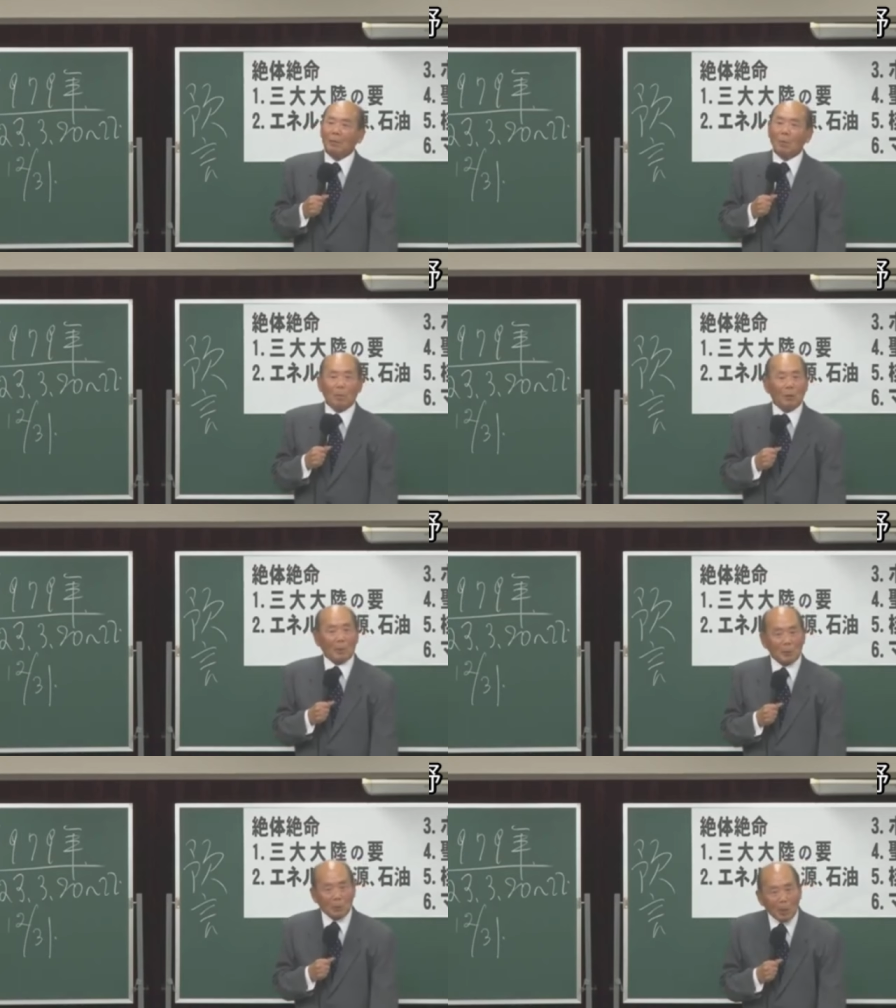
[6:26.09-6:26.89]
もっぺん言
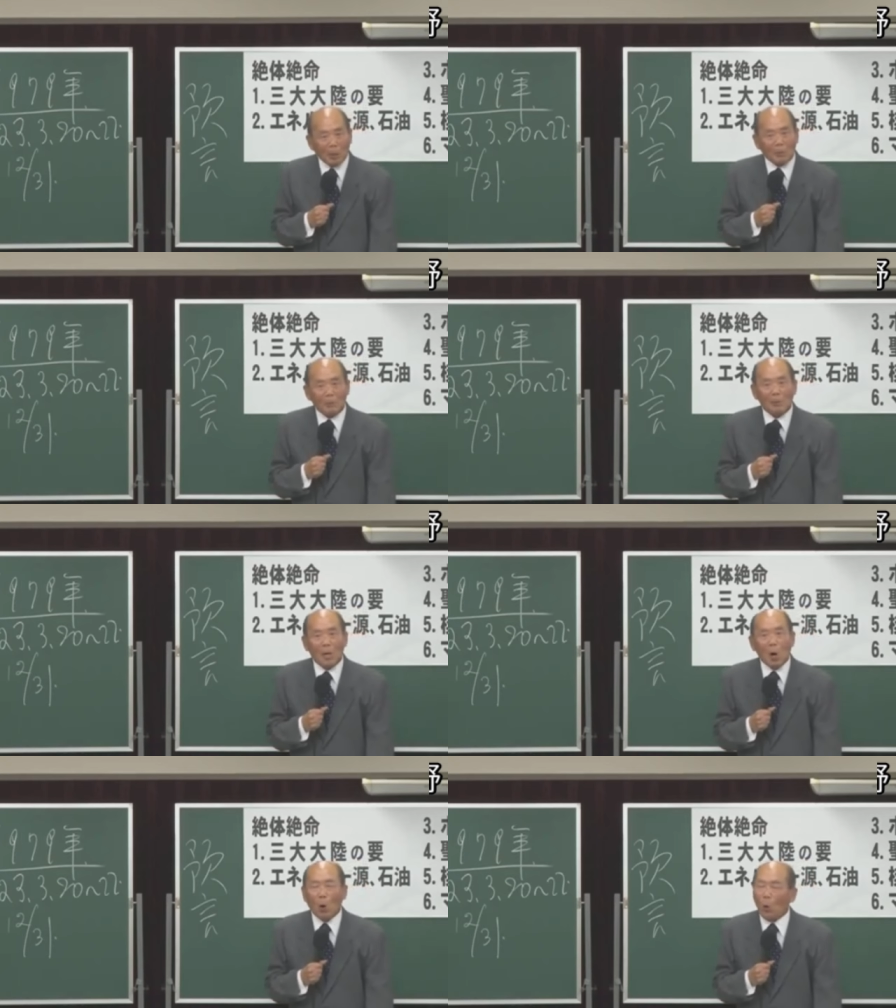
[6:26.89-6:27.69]
わせてもらう
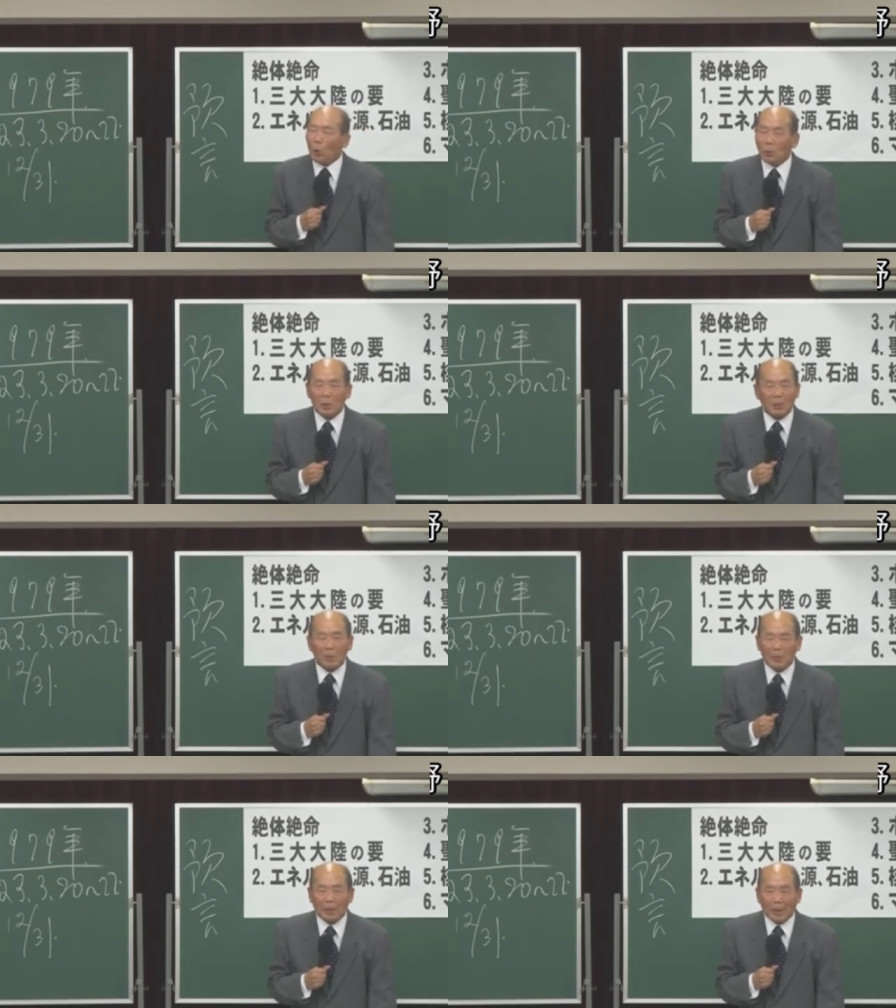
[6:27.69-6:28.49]
脅して
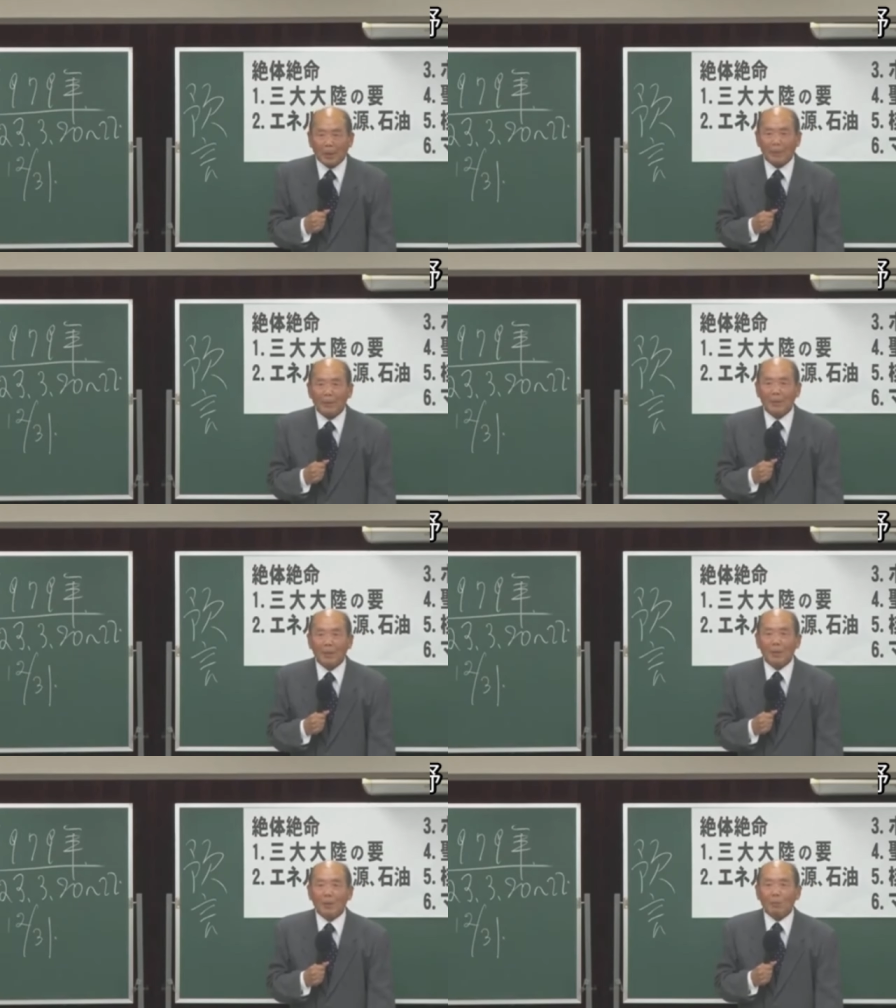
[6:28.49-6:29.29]
るんじゃない
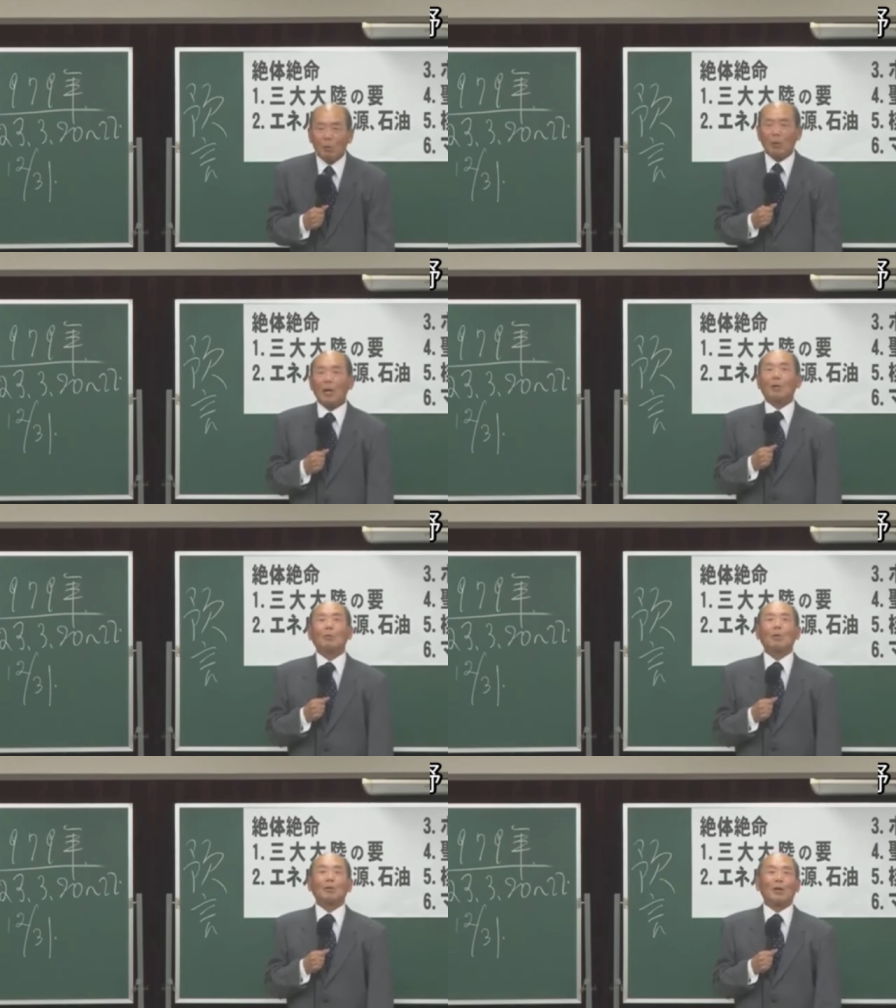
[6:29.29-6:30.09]
僕は何
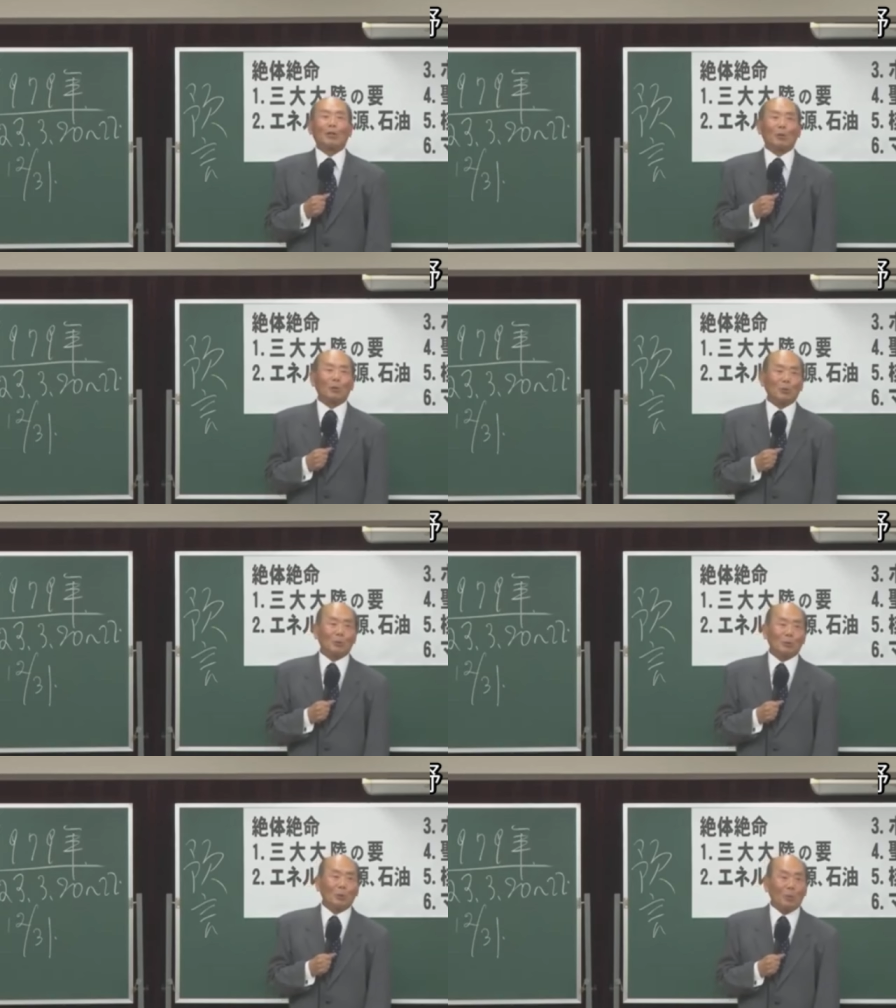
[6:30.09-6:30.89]
も皆さん方脅
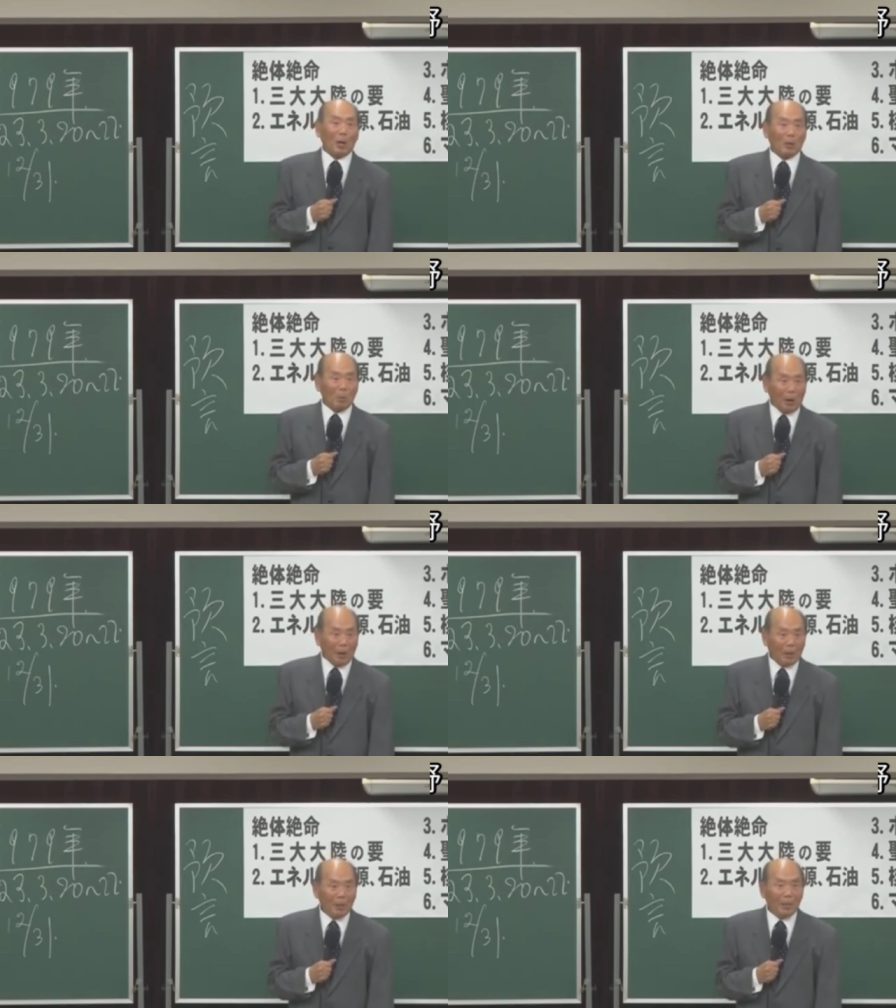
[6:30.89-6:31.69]
す必要も何も
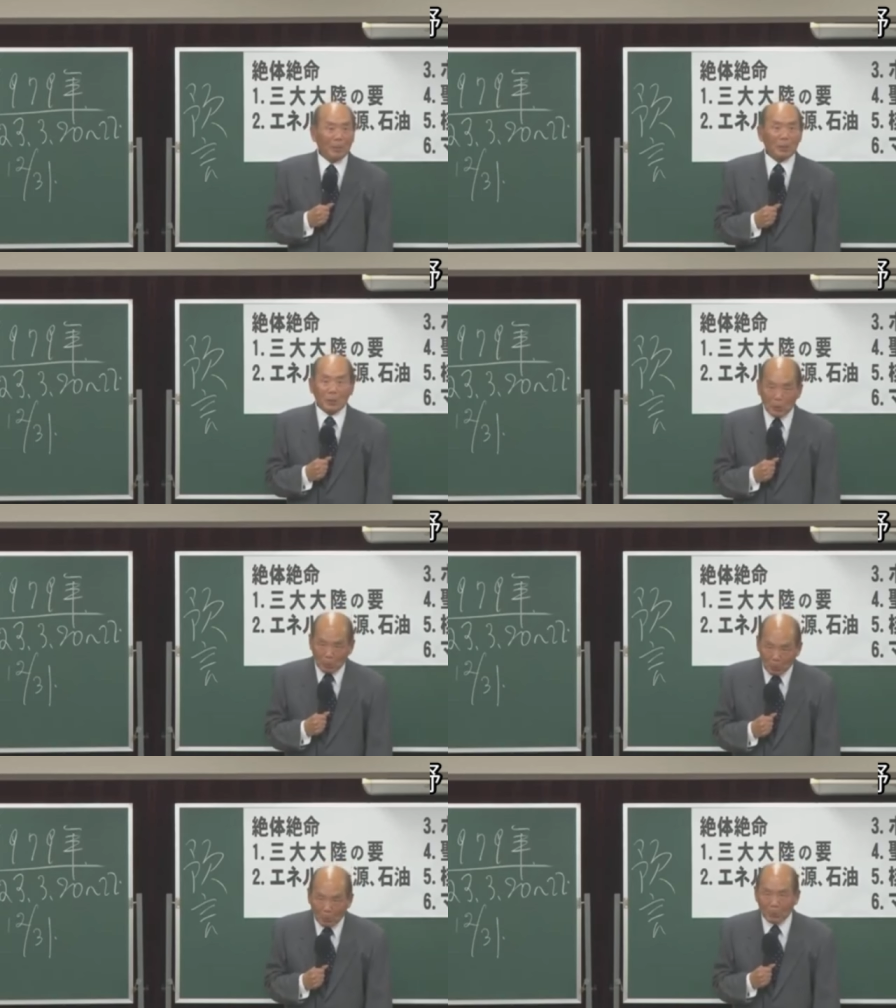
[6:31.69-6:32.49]
ない真
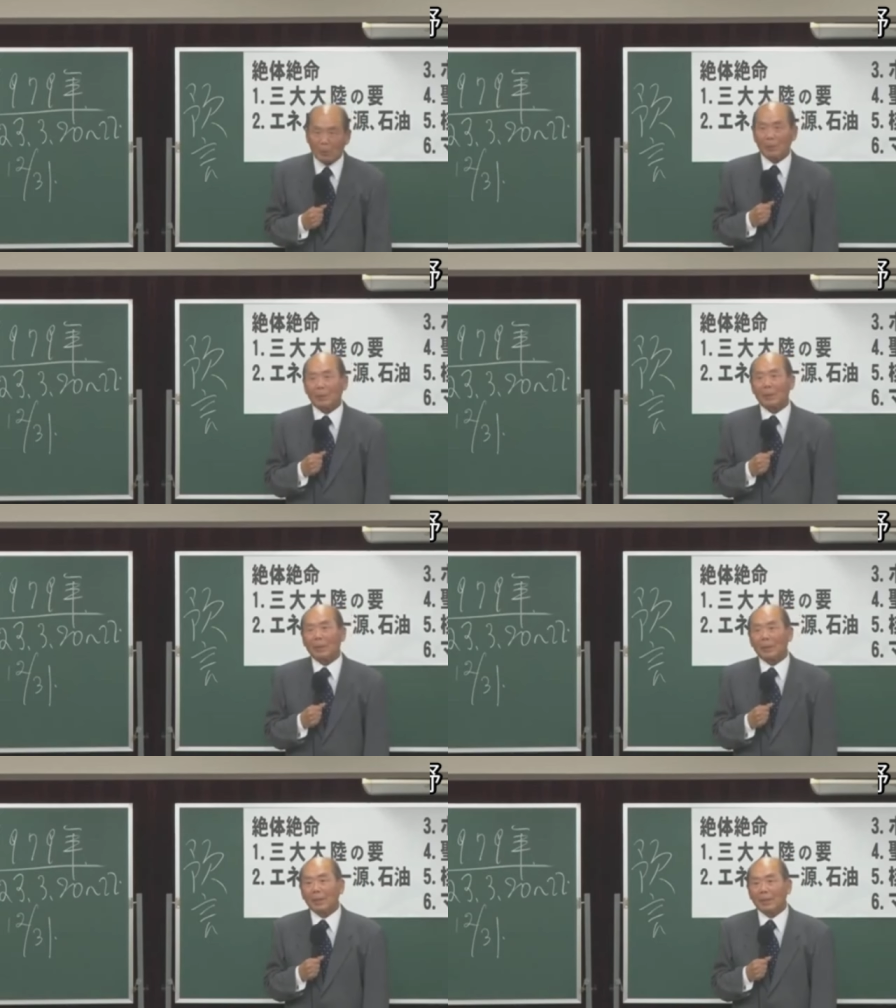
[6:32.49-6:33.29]
実を言ってる
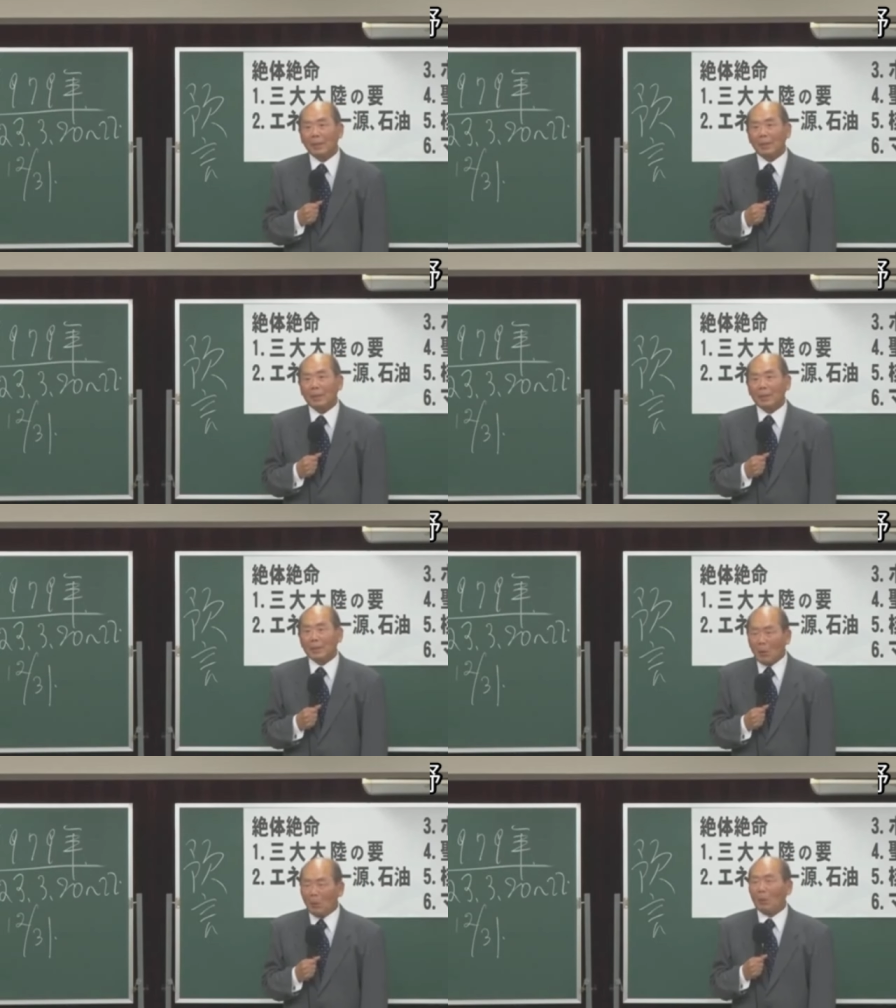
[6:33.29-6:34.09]

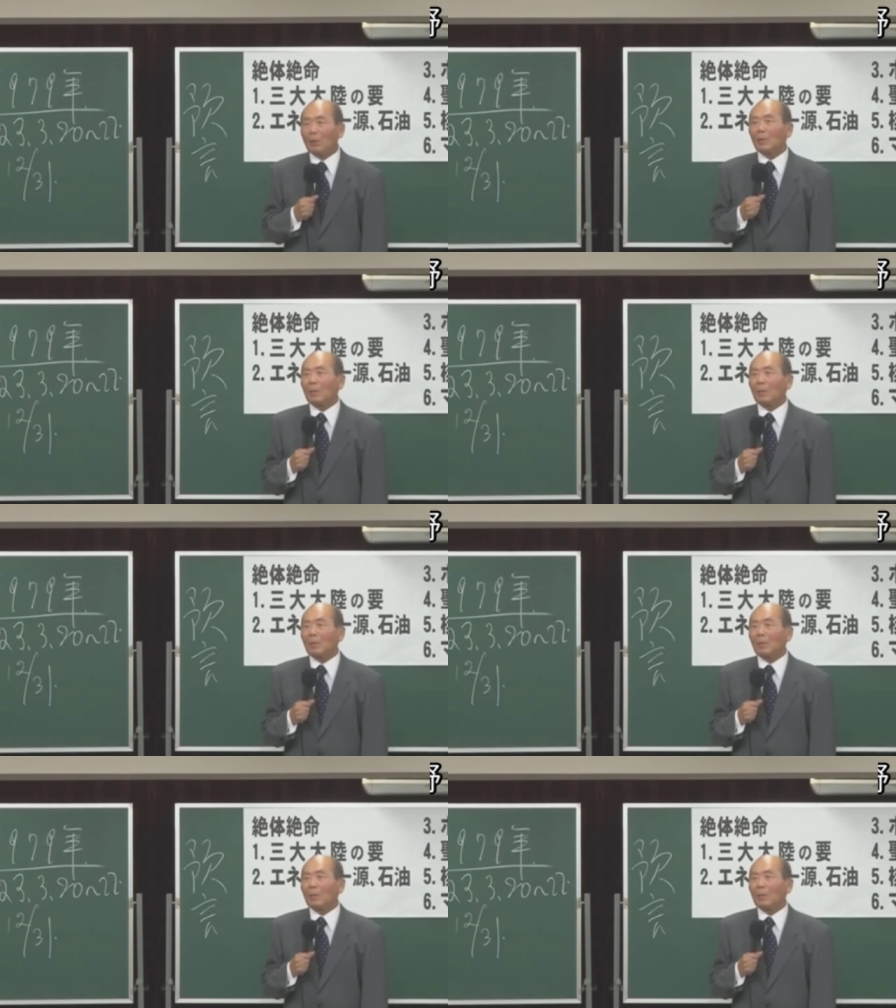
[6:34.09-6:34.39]
しかも